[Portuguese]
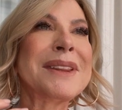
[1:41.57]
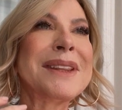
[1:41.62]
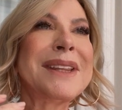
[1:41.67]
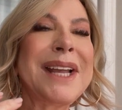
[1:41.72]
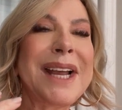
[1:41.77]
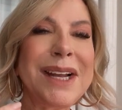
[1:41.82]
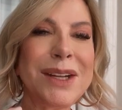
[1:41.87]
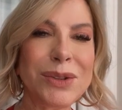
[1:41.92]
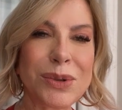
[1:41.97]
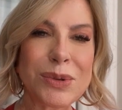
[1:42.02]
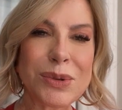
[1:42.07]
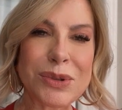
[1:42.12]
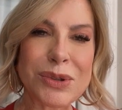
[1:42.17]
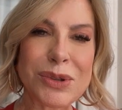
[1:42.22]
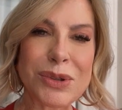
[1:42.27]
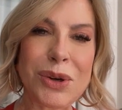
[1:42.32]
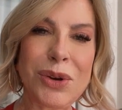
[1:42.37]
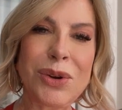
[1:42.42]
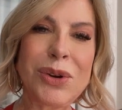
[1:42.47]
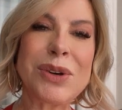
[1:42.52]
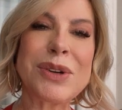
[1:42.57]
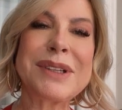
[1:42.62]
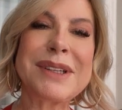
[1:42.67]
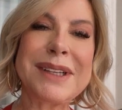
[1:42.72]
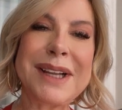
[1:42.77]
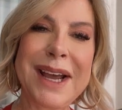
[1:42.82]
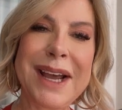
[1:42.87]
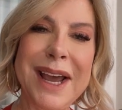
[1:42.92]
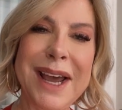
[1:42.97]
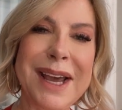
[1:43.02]
Tem dulçor?
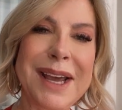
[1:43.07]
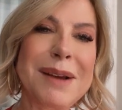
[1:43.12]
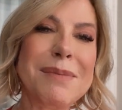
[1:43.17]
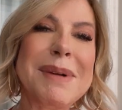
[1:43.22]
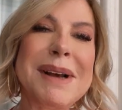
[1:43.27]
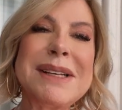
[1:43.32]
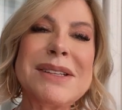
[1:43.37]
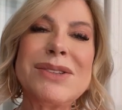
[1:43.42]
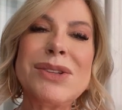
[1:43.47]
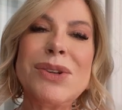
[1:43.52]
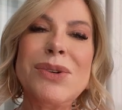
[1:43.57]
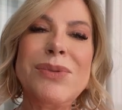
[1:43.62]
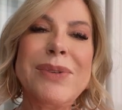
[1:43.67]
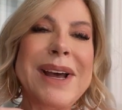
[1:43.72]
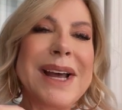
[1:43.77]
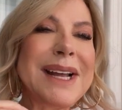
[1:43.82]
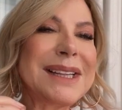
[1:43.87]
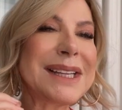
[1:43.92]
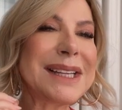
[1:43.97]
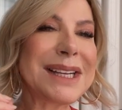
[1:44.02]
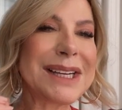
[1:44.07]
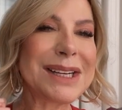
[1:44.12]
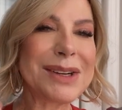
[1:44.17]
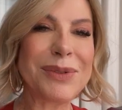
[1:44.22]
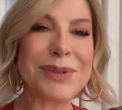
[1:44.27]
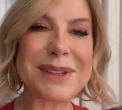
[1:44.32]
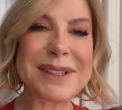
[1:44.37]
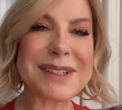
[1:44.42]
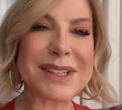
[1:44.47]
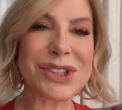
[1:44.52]
Tem, mas não é
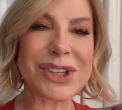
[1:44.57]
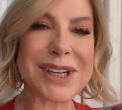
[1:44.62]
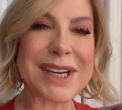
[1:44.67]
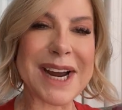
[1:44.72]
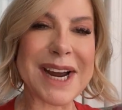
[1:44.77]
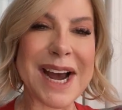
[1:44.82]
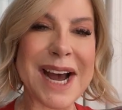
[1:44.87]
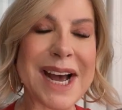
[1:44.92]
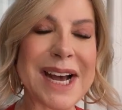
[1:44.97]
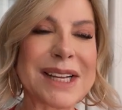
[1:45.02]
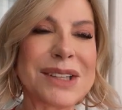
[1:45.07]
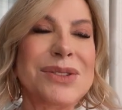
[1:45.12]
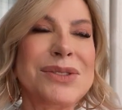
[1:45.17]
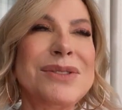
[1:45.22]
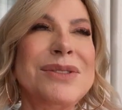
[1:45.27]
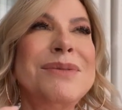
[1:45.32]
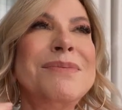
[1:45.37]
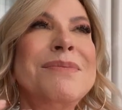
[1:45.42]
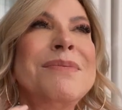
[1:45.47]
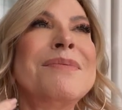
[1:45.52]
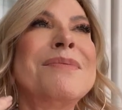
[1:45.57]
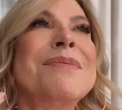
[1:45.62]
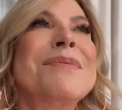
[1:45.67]
tão exagerado.